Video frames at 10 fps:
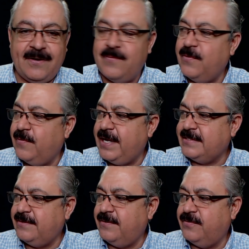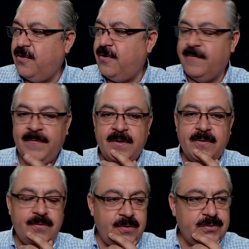¿Cómo voy a hacer No,
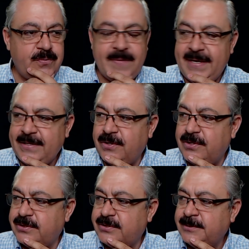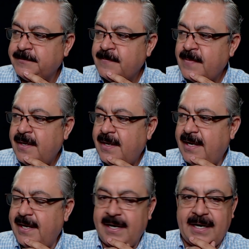unos huevitos
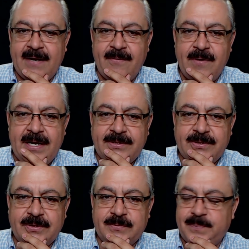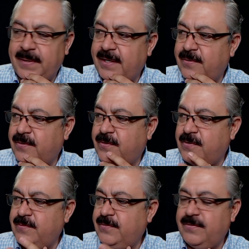eh, revueltos, pero
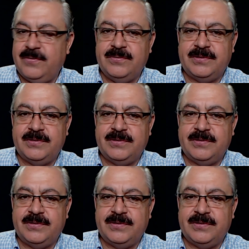¿cómo los